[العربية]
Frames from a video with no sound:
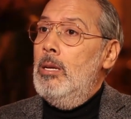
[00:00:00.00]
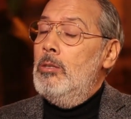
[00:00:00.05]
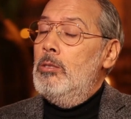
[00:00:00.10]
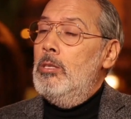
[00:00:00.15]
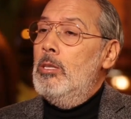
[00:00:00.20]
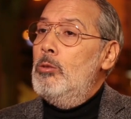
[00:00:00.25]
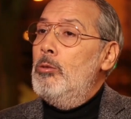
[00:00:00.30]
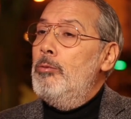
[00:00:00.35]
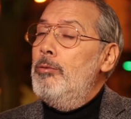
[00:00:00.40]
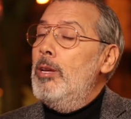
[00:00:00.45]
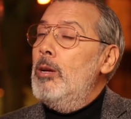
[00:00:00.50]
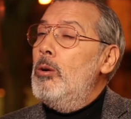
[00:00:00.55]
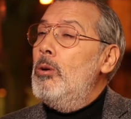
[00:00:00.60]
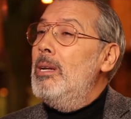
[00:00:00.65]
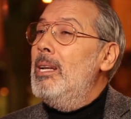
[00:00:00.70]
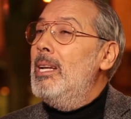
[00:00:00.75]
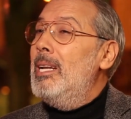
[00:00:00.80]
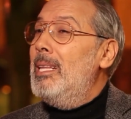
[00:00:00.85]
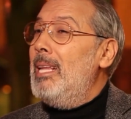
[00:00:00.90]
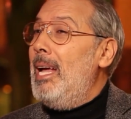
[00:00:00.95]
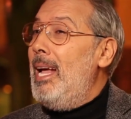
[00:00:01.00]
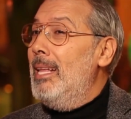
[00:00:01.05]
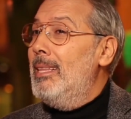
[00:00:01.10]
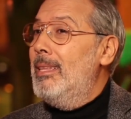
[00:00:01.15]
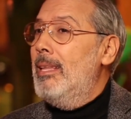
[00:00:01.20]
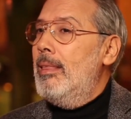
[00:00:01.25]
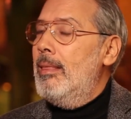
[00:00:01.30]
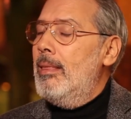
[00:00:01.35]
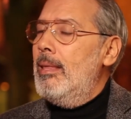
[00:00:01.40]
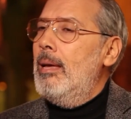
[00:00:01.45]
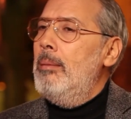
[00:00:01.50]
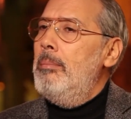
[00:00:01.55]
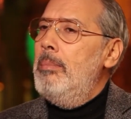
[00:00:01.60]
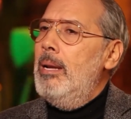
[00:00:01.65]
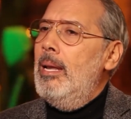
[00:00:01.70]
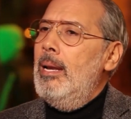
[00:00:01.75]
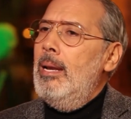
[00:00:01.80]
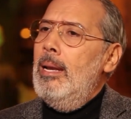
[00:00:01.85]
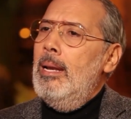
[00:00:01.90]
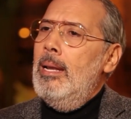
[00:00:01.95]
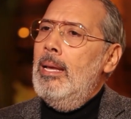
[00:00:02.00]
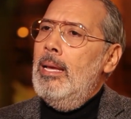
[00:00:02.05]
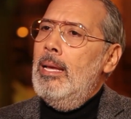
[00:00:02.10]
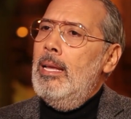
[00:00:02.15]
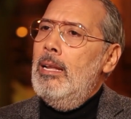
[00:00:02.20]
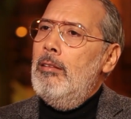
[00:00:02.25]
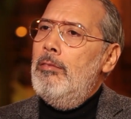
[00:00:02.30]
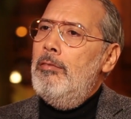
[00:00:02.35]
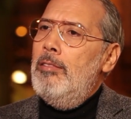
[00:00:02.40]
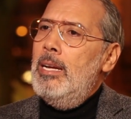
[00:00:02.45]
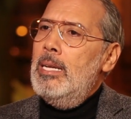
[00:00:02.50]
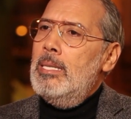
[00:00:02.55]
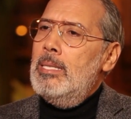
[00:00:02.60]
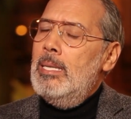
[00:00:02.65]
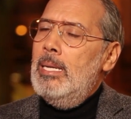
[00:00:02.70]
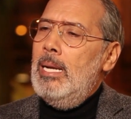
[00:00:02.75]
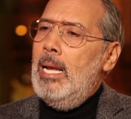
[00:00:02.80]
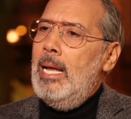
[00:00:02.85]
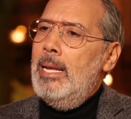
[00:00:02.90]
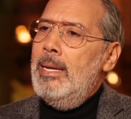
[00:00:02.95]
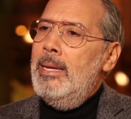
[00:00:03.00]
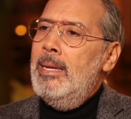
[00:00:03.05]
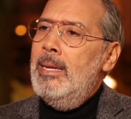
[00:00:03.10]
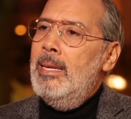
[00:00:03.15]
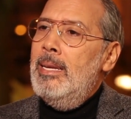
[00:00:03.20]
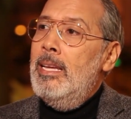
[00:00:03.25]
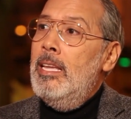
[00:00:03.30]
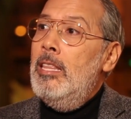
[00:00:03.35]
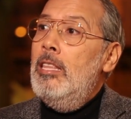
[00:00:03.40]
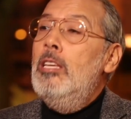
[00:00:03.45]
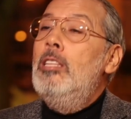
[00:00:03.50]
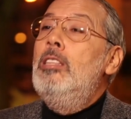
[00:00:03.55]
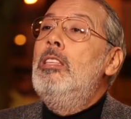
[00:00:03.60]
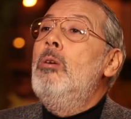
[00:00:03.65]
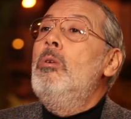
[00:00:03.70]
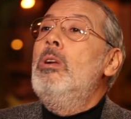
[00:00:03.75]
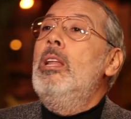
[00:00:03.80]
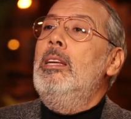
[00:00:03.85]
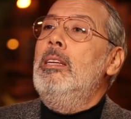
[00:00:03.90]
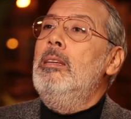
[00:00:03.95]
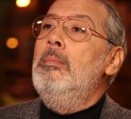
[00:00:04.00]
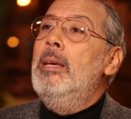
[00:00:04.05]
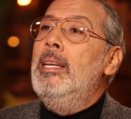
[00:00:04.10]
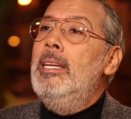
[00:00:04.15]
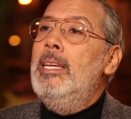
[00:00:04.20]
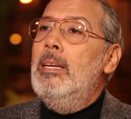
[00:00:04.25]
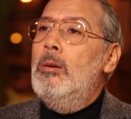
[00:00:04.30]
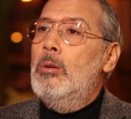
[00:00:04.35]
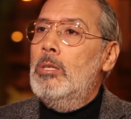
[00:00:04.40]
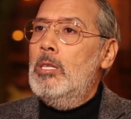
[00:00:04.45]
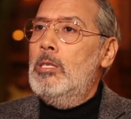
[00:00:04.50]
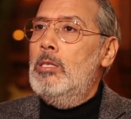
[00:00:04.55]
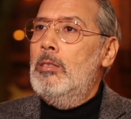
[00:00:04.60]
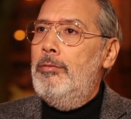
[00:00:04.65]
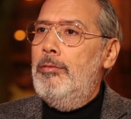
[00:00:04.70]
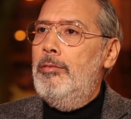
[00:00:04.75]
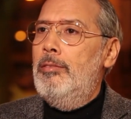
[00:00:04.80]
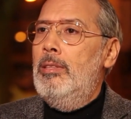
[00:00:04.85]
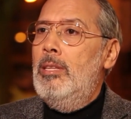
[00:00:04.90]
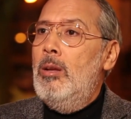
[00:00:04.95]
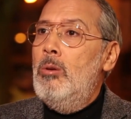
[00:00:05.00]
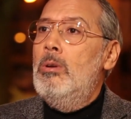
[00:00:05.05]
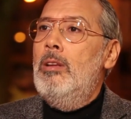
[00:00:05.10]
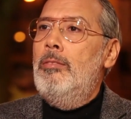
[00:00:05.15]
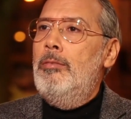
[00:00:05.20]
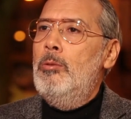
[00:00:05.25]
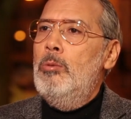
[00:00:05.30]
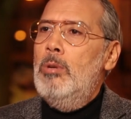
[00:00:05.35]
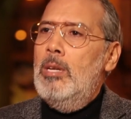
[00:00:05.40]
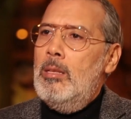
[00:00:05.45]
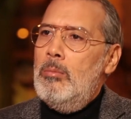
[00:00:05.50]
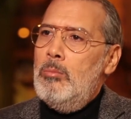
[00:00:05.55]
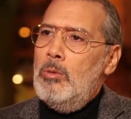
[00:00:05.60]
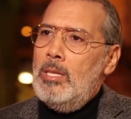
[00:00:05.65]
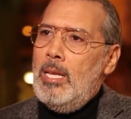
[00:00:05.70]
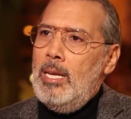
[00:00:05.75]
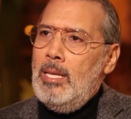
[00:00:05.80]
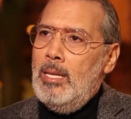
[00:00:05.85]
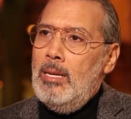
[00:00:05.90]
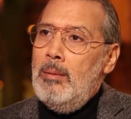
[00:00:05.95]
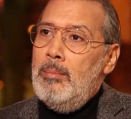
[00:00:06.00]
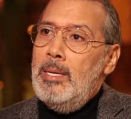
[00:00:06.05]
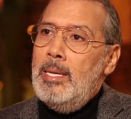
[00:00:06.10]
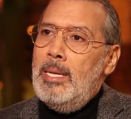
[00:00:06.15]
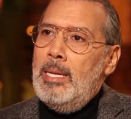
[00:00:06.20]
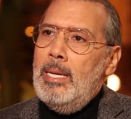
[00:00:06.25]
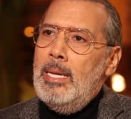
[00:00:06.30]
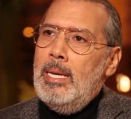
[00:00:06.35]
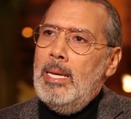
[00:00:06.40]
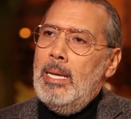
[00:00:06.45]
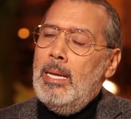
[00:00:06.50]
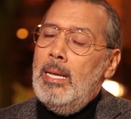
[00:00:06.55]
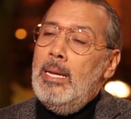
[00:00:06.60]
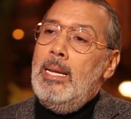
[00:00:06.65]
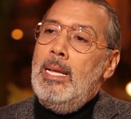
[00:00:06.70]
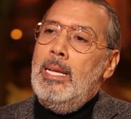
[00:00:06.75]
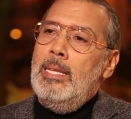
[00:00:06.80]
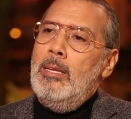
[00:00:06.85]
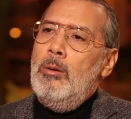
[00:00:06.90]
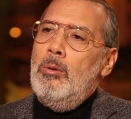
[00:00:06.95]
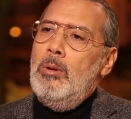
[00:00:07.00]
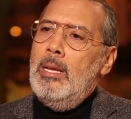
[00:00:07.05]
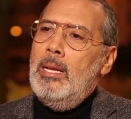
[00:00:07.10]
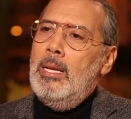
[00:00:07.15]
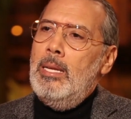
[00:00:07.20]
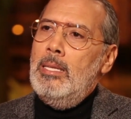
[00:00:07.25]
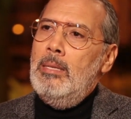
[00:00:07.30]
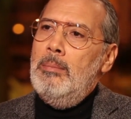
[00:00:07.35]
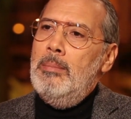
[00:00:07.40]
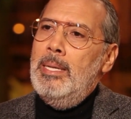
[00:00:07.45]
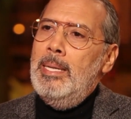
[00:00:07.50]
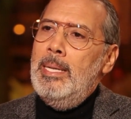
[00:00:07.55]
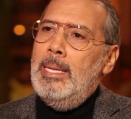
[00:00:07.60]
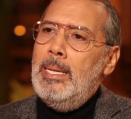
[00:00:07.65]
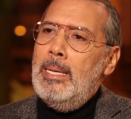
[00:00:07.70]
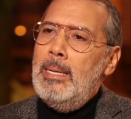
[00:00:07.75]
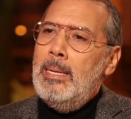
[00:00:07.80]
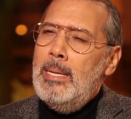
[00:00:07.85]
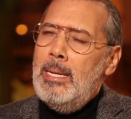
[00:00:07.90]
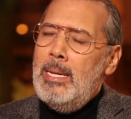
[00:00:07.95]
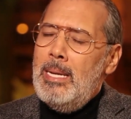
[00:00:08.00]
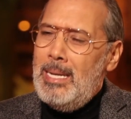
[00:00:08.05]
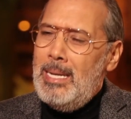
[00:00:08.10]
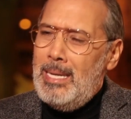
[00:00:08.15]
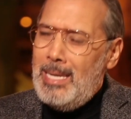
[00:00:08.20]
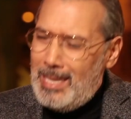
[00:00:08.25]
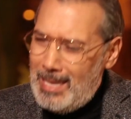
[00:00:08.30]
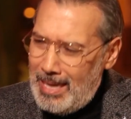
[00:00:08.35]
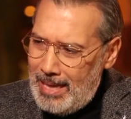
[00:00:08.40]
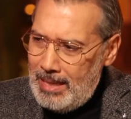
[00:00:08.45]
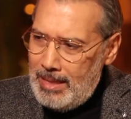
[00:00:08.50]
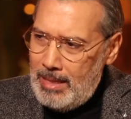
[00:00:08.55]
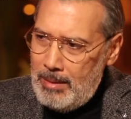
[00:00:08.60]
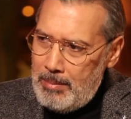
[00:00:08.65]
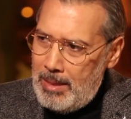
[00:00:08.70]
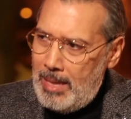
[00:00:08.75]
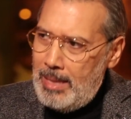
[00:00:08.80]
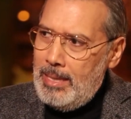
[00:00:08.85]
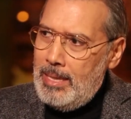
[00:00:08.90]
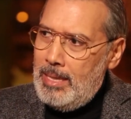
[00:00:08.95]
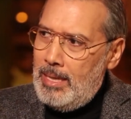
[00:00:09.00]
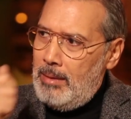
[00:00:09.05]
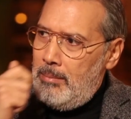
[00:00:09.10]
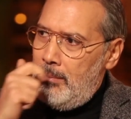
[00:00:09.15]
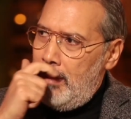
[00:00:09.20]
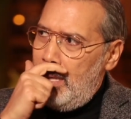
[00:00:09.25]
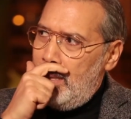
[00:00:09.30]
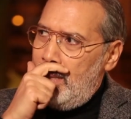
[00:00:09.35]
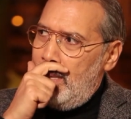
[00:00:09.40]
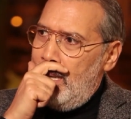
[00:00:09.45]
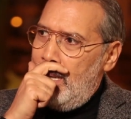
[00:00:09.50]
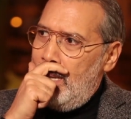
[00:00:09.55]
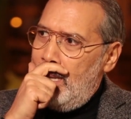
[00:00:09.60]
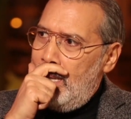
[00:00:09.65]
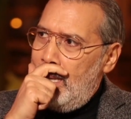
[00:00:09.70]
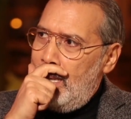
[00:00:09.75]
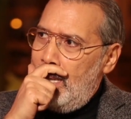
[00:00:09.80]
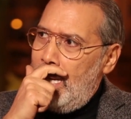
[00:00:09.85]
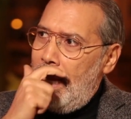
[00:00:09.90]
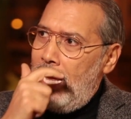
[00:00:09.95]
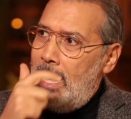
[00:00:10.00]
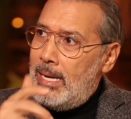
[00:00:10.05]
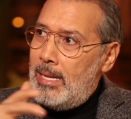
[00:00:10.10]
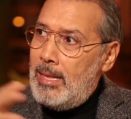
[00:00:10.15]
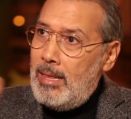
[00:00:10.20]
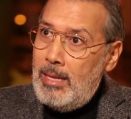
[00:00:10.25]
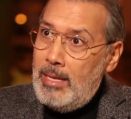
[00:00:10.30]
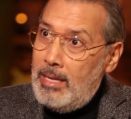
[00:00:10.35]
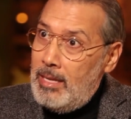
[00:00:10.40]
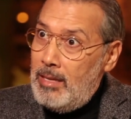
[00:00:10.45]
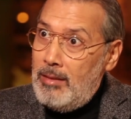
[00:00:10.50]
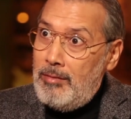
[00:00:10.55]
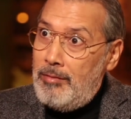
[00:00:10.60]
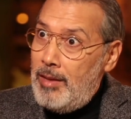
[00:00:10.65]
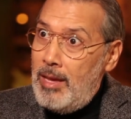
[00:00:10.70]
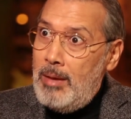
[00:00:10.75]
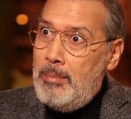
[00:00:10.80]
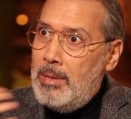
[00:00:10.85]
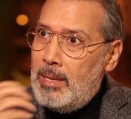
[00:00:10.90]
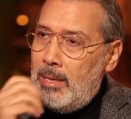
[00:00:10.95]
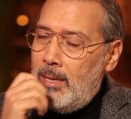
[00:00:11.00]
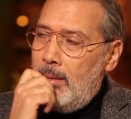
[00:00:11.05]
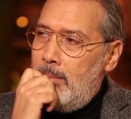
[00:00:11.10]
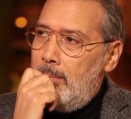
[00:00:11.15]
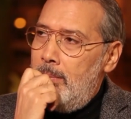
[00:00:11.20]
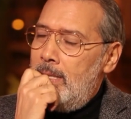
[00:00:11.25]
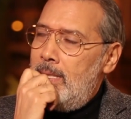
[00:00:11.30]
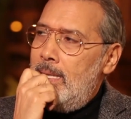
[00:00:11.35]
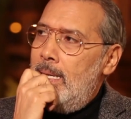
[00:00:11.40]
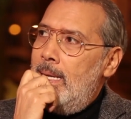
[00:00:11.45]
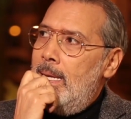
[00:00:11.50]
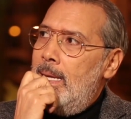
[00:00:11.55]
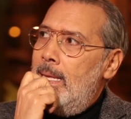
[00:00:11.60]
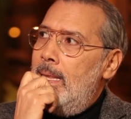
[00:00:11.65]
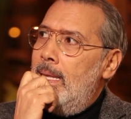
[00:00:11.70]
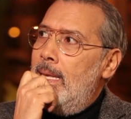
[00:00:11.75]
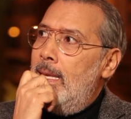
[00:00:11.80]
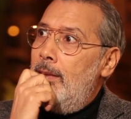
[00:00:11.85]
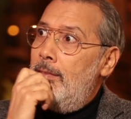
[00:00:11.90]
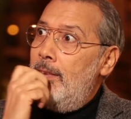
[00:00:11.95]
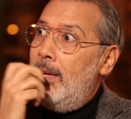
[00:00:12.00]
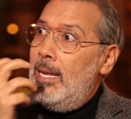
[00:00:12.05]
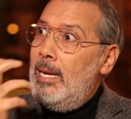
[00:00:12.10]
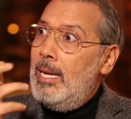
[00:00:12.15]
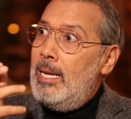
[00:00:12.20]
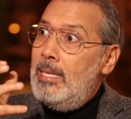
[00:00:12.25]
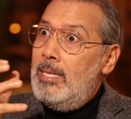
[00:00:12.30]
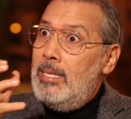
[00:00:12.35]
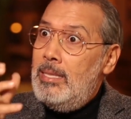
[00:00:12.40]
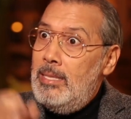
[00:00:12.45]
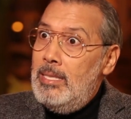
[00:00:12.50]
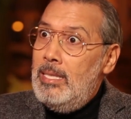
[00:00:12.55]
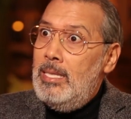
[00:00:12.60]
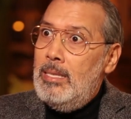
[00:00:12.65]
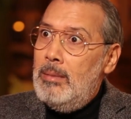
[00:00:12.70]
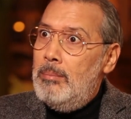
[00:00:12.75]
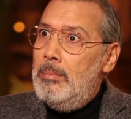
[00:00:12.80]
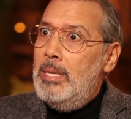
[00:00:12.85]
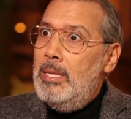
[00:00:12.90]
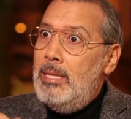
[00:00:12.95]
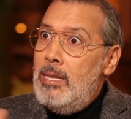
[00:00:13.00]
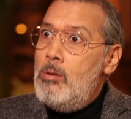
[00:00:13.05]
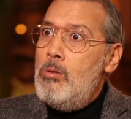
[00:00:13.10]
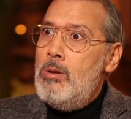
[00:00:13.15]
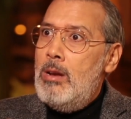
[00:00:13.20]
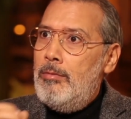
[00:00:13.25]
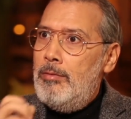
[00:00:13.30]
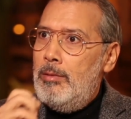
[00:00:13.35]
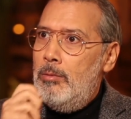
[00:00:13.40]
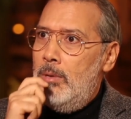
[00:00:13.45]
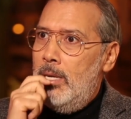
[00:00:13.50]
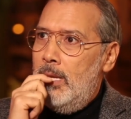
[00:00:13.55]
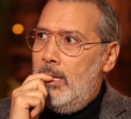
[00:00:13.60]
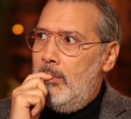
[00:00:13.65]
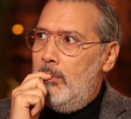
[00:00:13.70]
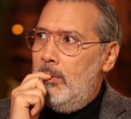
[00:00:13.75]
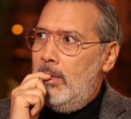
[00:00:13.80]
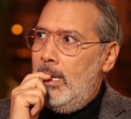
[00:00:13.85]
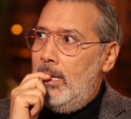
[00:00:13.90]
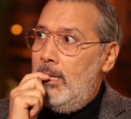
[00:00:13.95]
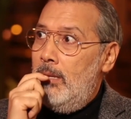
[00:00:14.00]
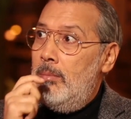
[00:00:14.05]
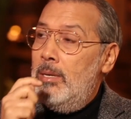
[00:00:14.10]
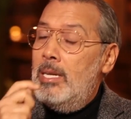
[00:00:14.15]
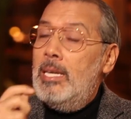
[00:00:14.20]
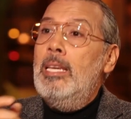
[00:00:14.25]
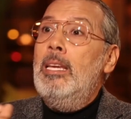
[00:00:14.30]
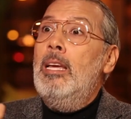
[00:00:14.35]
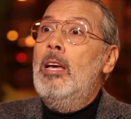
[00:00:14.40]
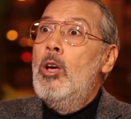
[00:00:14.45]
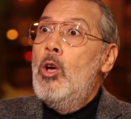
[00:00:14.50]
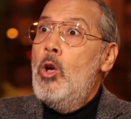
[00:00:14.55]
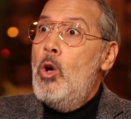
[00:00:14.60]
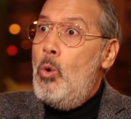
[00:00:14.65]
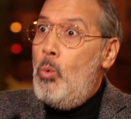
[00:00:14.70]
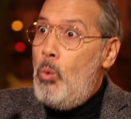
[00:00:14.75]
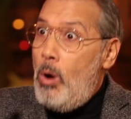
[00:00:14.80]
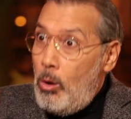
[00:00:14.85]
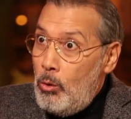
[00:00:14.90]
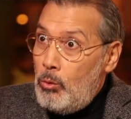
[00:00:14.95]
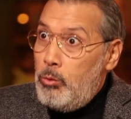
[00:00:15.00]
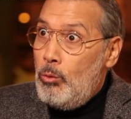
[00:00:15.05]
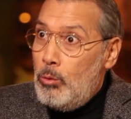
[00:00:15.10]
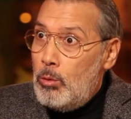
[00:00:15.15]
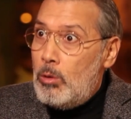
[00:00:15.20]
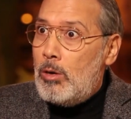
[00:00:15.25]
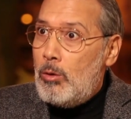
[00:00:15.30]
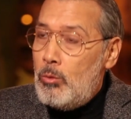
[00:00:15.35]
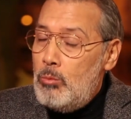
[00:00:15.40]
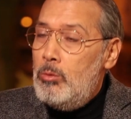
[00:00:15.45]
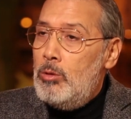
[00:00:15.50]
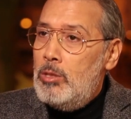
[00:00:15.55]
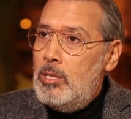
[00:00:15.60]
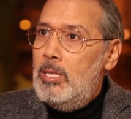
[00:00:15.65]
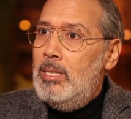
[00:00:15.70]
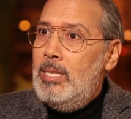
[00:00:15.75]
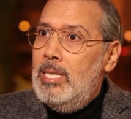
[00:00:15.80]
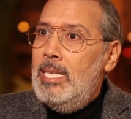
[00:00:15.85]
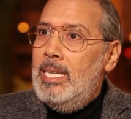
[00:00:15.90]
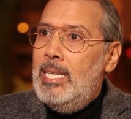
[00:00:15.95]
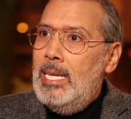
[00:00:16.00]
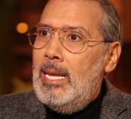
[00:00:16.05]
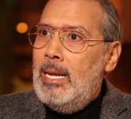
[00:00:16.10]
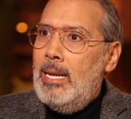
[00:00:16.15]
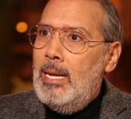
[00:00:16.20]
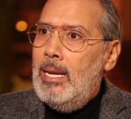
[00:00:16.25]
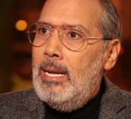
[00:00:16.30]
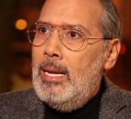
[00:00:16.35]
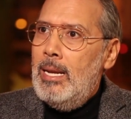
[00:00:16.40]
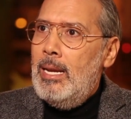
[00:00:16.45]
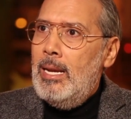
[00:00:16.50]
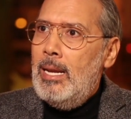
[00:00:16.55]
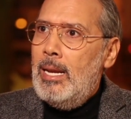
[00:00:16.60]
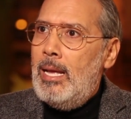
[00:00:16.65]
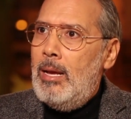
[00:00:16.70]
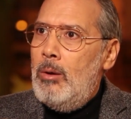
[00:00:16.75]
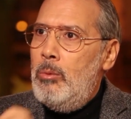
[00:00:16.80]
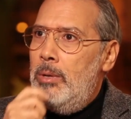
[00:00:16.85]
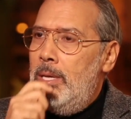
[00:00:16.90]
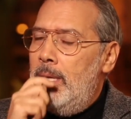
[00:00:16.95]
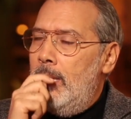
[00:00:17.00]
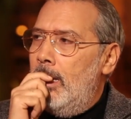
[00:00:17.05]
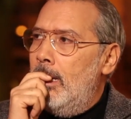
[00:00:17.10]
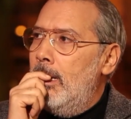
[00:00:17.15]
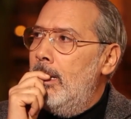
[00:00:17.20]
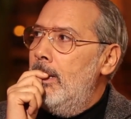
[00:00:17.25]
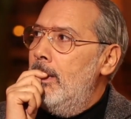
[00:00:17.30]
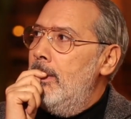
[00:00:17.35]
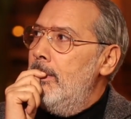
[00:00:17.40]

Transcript: استاذ سفيان كنا نتحدث قبل الفاصل عن هذه الدوله الايمانيه وتصف الدوله في الولايات المتحده الامريكيه انها دوله ايمانيه نتقدم قليلا بعد العرض لفهمك المساله هذه في علاقه الدين بالدوله في الولايات المتحده الامريكيه وحضور الرموز الدينيه القويه